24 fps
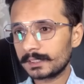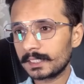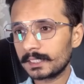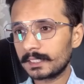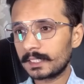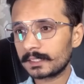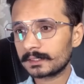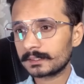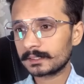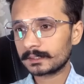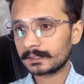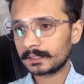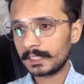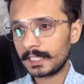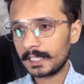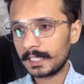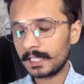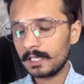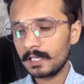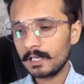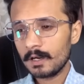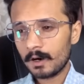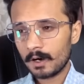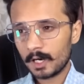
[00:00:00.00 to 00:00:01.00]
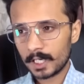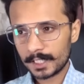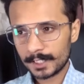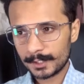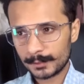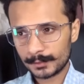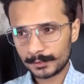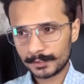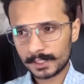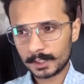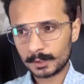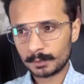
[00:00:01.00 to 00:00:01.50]
चेक कर सकते हैं और
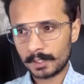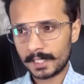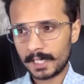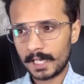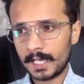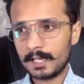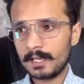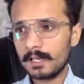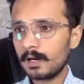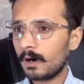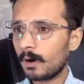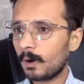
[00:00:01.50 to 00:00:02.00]
न्यूज के द्वारा